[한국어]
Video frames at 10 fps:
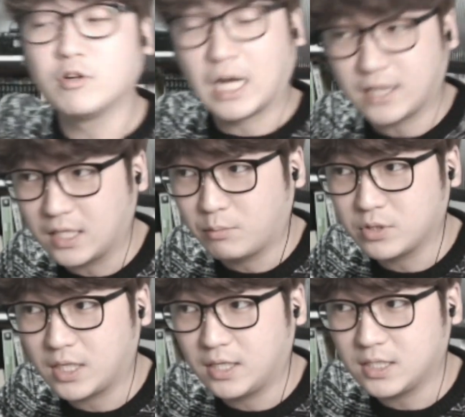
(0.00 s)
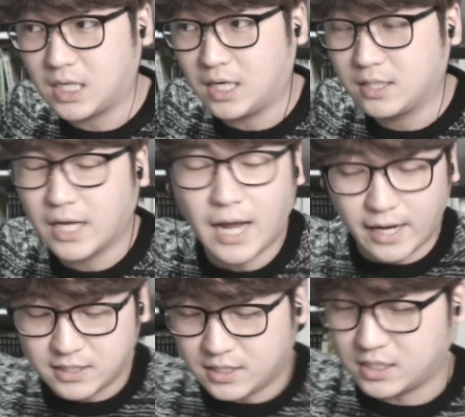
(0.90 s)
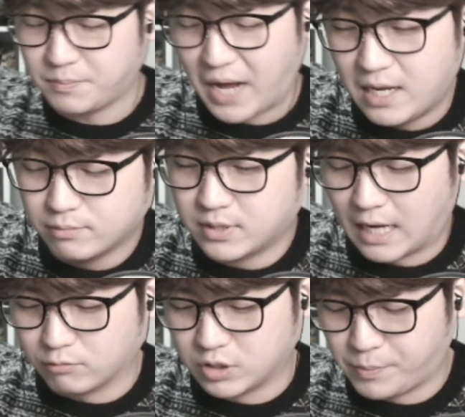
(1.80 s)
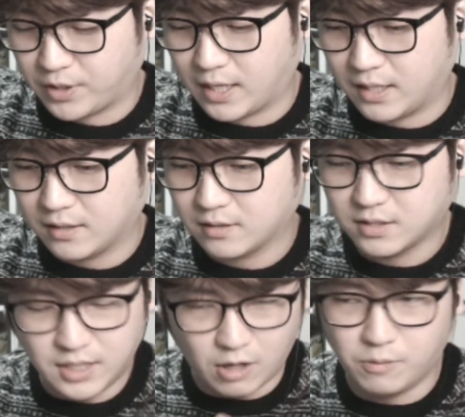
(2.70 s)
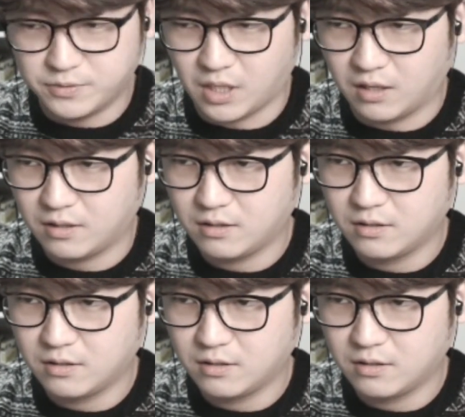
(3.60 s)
갖다 대보세요. 자 내가 에이치티씨 바이브를 갖고 싶었다. 근데 없어.